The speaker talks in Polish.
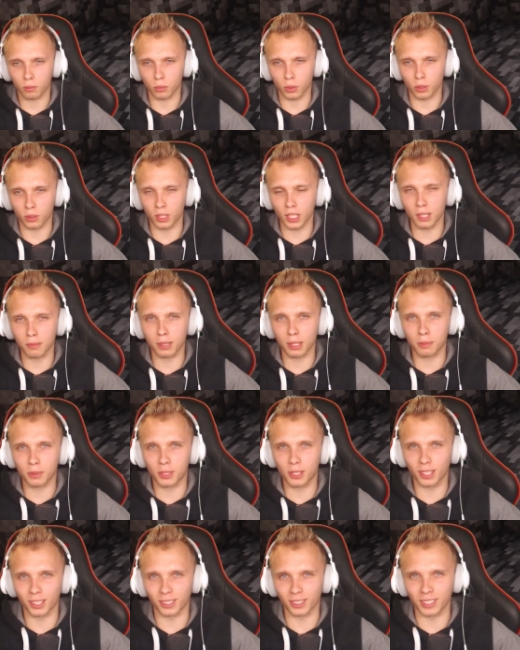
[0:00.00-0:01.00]
Bo nie mam
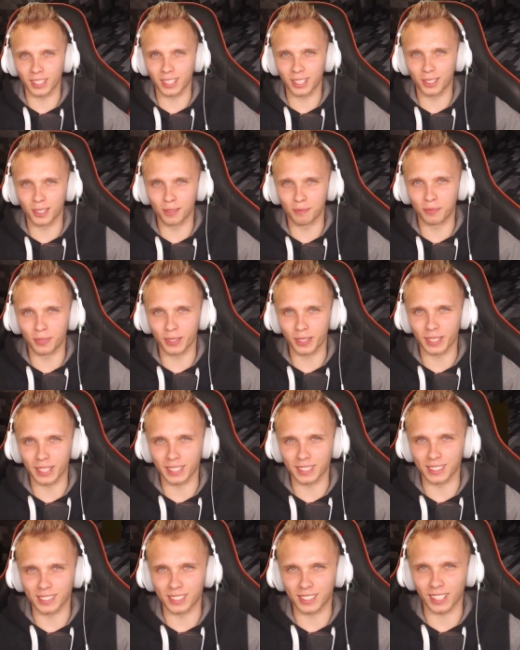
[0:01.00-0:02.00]
zielonego
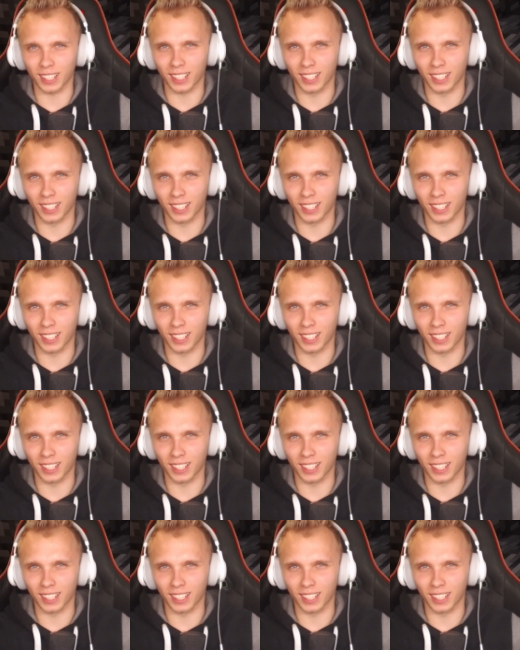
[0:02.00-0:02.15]
pojęcia.